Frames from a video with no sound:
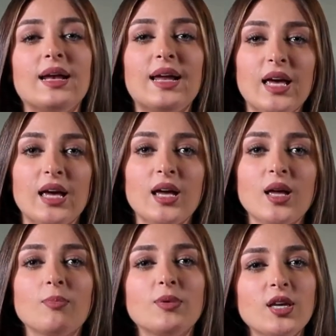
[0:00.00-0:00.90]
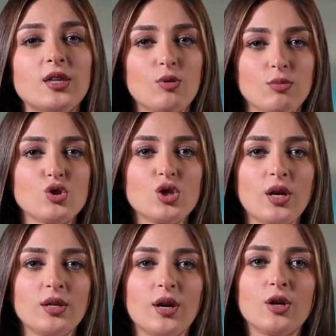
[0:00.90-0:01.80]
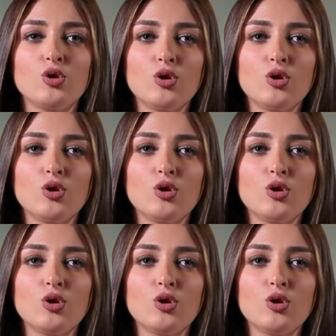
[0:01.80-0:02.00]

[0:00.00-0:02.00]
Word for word: لهيك بتحتوي مستحضرات